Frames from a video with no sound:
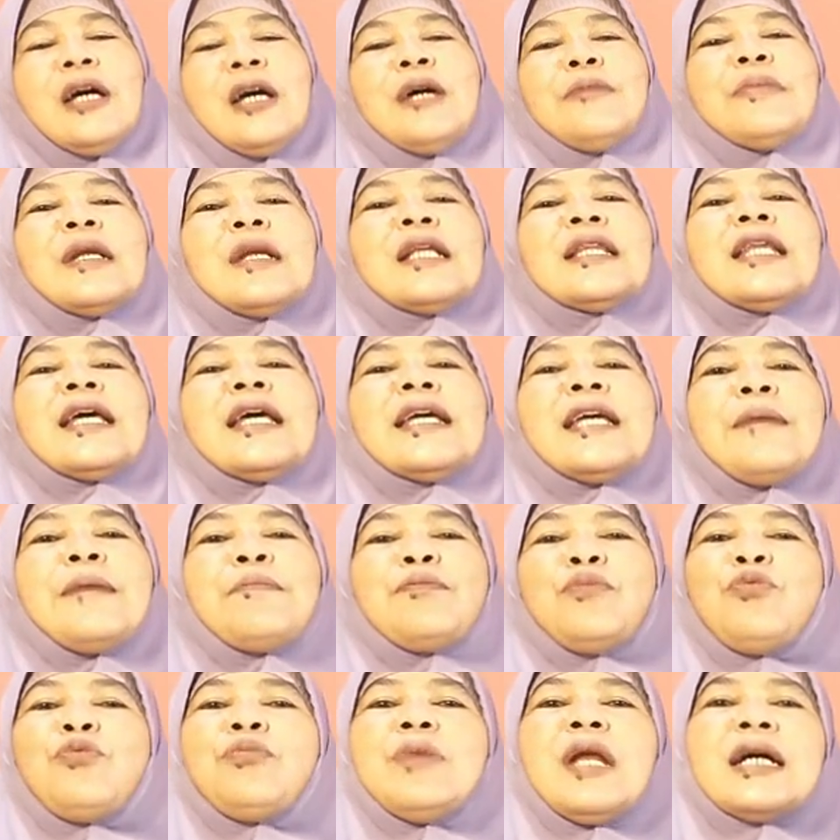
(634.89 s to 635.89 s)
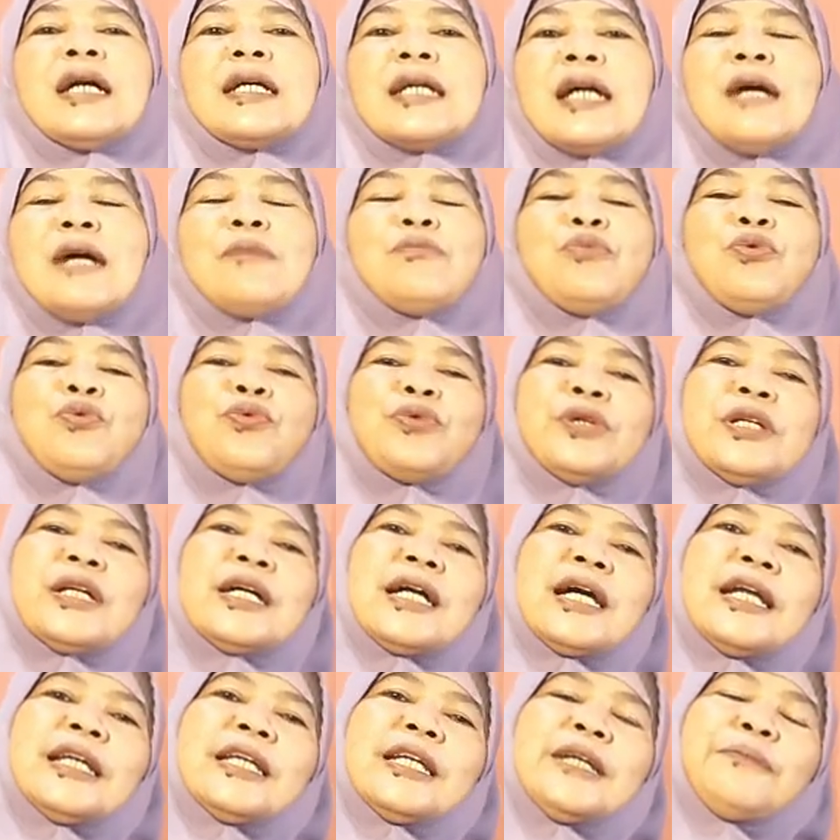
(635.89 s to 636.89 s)
Bertayammumlah kamu
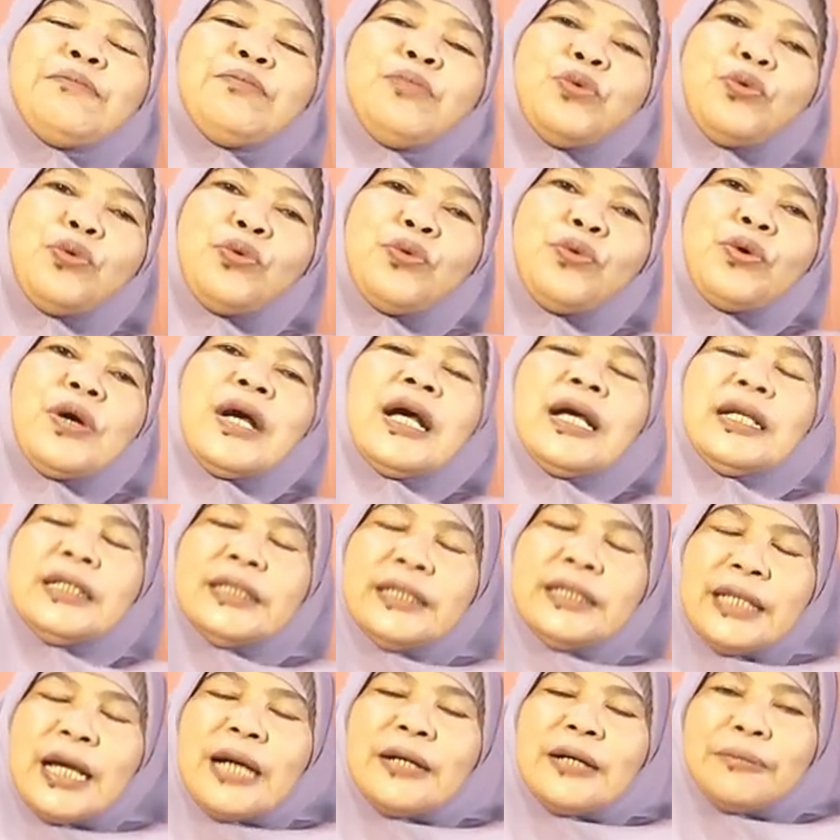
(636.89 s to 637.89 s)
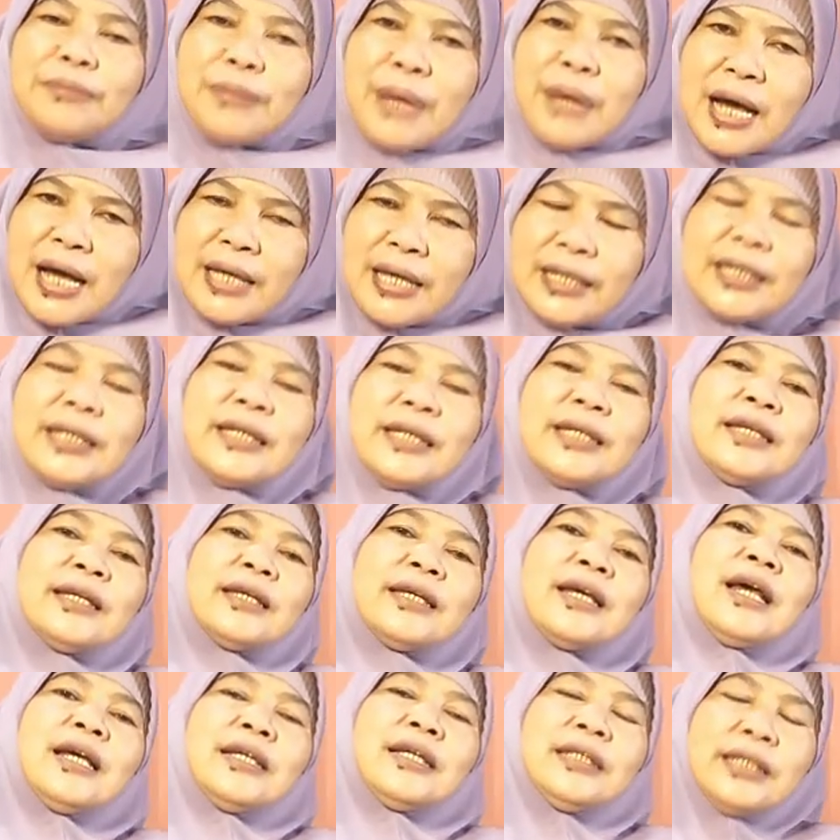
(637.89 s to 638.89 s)
dengan debu yang baik,
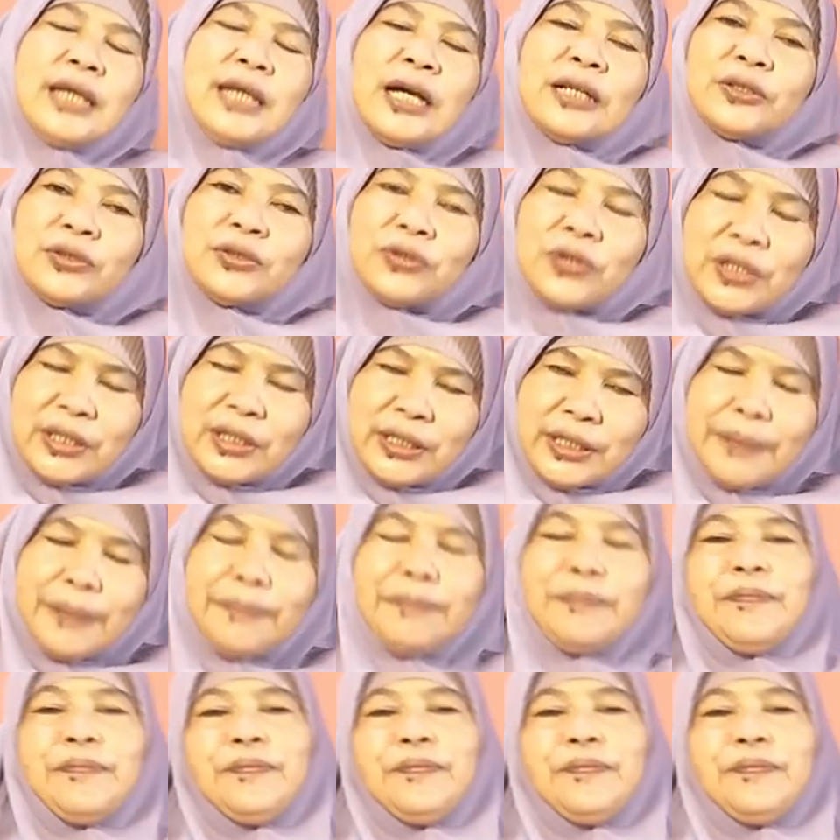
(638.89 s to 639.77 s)
yang tayyib.